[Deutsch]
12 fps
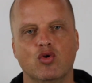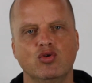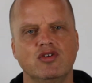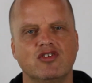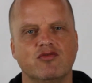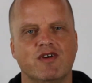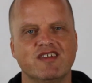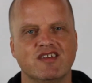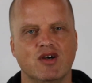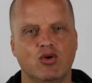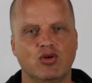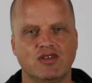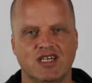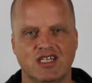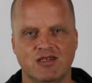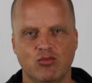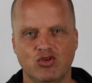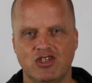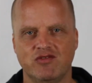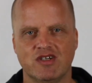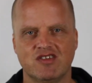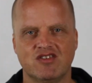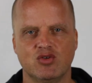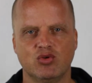und was auch deine
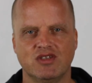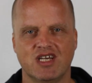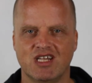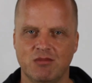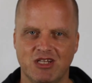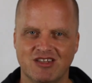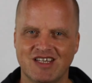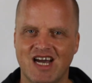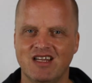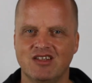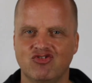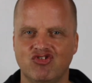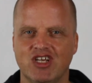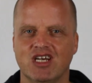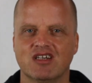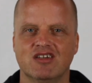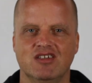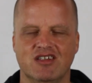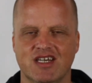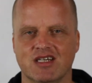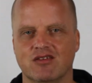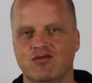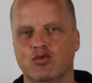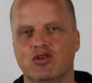Motivation, deine mentale Stärke dir
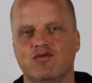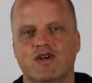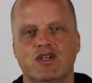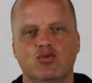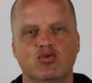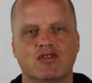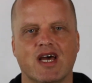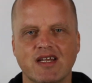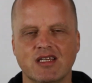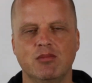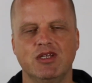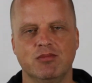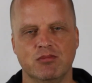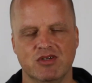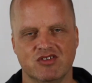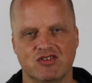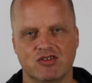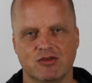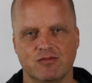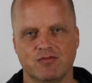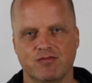danken wird, weil du dran geblieben bist.